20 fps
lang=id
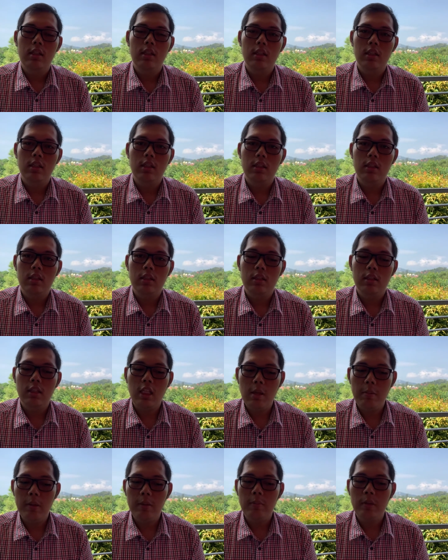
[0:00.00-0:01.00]
ya,
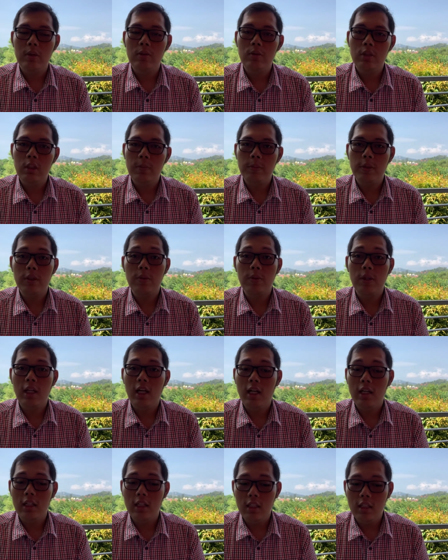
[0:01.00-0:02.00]
selamat mengikuti
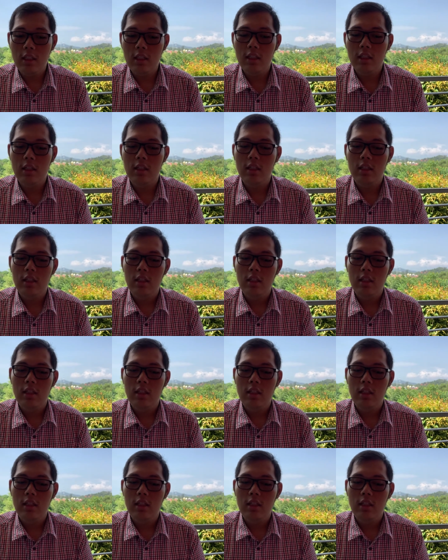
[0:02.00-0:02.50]
perkuliahan ini